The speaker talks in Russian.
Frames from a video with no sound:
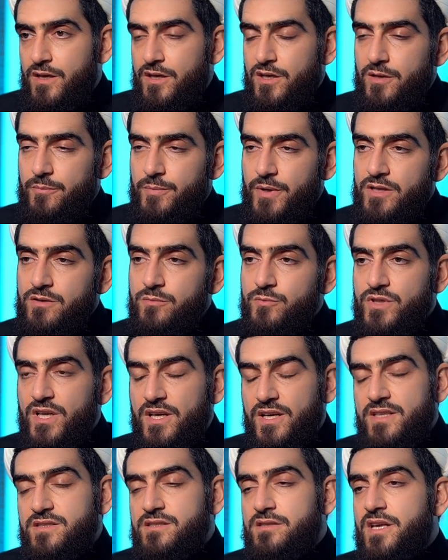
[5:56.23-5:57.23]
И поэтому
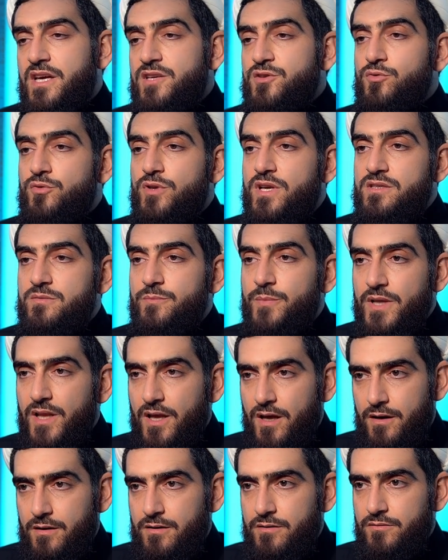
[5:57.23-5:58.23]
такая задача у нас
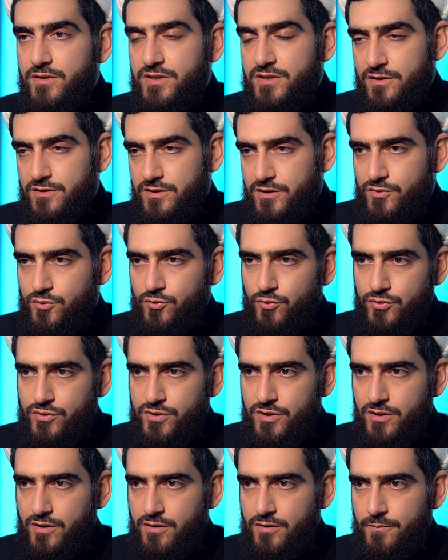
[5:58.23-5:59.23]
была в этих
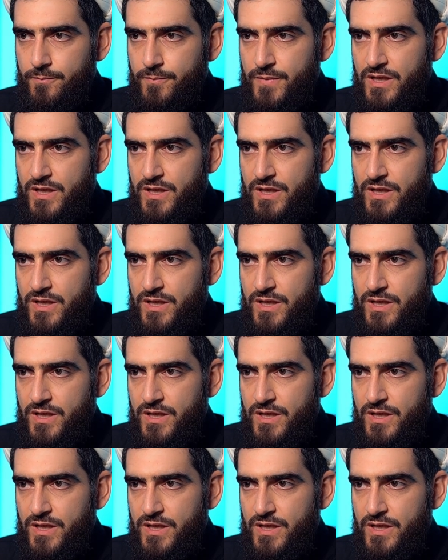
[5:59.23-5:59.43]
дискуссиях.